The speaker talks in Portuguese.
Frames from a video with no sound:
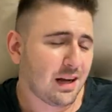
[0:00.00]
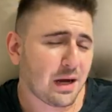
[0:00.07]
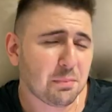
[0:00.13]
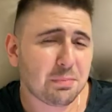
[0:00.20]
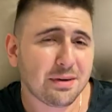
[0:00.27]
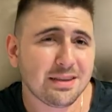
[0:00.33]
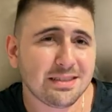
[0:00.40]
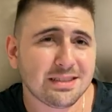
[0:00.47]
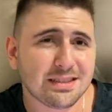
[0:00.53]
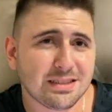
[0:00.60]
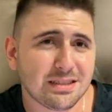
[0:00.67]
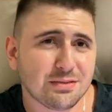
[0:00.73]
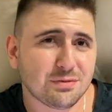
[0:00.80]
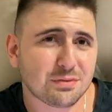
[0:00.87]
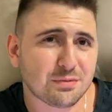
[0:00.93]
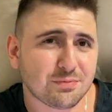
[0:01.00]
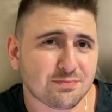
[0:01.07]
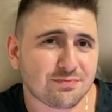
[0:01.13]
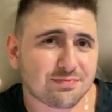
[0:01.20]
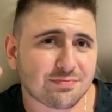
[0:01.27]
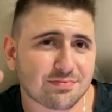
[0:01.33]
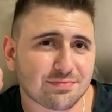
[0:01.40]
Apreensivo. Já
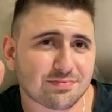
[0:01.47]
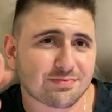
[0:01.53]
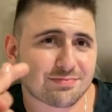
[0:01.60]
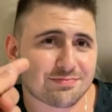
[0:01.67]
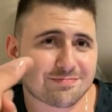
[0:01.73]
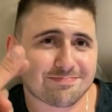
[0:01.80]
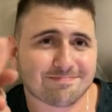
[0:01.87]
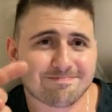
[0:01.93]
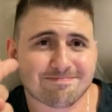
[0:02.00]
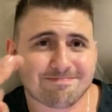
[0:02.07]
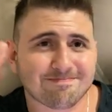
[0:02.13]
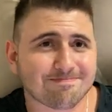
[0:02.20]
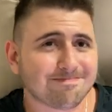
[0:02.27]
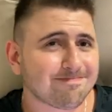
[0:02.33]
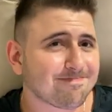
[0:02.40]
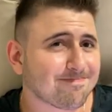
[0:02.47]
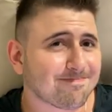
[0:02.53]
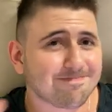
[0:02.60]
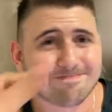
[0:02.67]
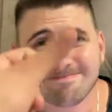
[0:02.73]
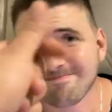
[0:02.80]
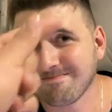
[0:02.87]
sabe o valor do
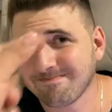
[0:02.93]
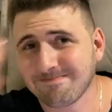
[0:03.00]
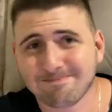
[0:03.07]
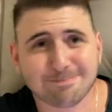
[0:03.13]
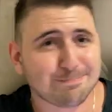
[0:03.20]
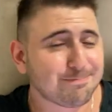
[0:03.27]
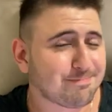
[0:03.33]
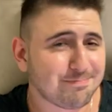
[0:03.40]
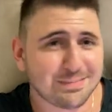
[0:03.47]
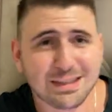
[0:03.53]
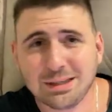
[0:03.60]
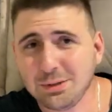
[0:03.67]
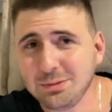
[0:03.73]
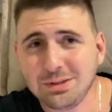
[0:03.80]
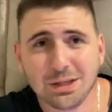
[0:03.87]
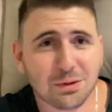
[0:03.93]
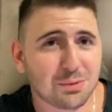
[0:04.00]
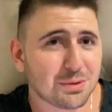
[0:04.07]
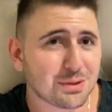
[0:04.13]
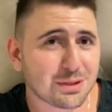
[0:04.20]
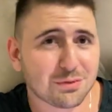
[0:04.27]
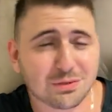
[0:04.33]
cash? Ainda não sei
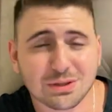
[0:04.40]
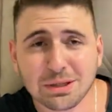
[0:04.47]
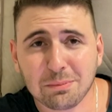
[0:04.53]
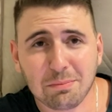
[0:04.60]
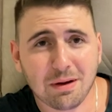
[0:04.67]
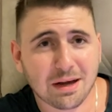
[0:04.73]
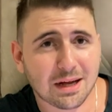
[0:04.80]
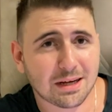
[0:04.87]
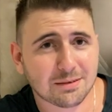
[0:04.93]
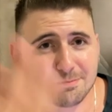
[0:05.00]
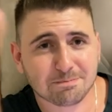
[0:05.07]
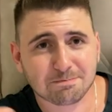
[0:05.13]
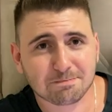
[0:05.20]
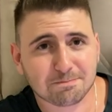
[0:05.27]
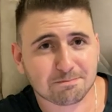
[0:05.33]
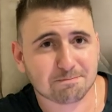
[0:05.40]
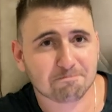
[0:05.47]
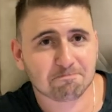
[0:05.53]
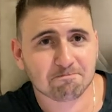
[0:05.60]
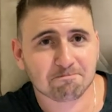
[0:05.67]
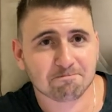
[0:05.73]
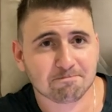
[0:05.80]
quanto que eu vou ter que Quanto você chuta?
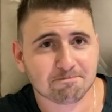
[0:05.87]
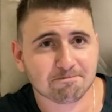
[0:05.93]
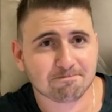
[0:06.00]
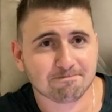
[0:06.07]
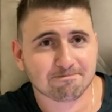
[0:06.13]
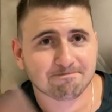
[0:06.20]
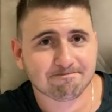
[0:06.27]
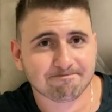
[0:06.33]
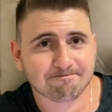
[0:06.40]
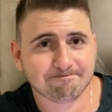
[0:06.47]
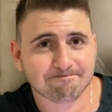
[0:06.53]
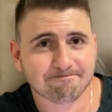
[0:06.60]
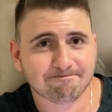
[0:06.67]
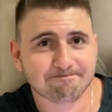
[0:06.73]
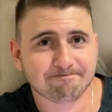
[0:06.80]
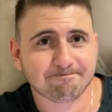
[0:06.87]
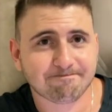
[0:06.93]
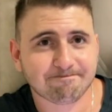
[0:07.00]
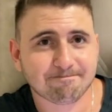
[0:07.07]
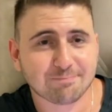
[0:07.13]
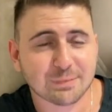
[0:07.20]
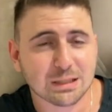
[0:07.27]
Vamos fazer uma aposta.
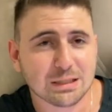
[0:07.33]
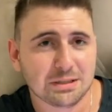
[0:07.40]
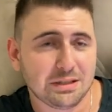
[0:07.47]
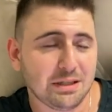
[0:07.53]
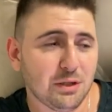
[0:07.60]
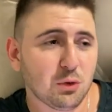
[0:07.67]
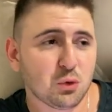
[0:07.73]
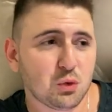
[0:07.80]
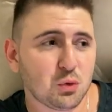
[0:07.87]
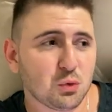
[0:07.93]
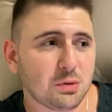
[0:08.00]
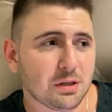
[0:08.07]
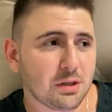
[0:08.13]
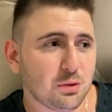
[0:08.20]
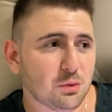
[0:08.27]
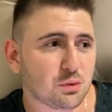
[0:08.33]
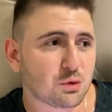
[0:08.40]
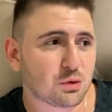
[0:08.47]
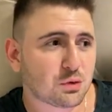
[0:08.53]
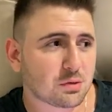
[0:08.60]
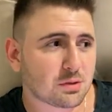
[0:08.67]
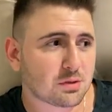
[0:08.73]
Eu chuto aí
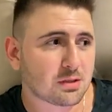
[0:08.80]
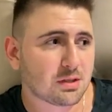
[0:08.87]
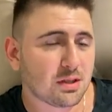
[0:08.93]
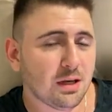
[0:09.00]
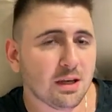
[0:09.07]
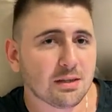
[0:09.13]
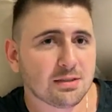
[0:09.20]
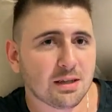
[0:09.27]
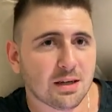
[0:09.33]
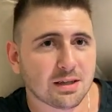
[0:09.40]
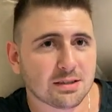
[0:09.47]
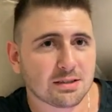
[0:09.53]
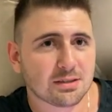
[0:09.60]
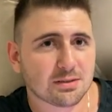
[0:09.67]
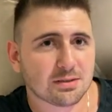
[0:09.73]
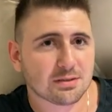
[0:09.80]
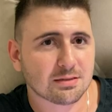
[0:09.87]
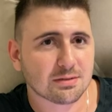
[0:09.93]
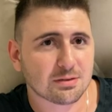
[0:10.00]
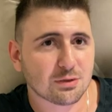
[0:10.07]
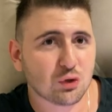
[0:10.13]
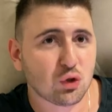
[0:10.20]
uns 500 reais.
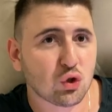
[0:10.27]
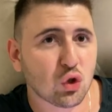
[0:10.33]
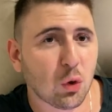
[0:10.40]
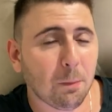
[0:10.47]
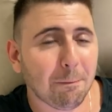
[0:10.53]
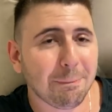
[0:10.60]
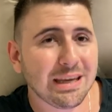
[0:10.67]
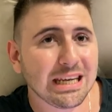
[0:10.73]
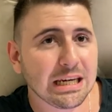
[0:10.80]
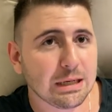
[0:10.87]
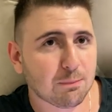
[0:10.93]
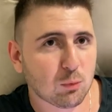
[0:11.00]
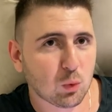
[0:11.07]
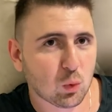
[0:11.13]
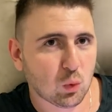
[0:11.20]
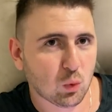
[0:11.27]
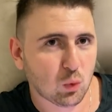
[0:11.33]
500? No mínimo.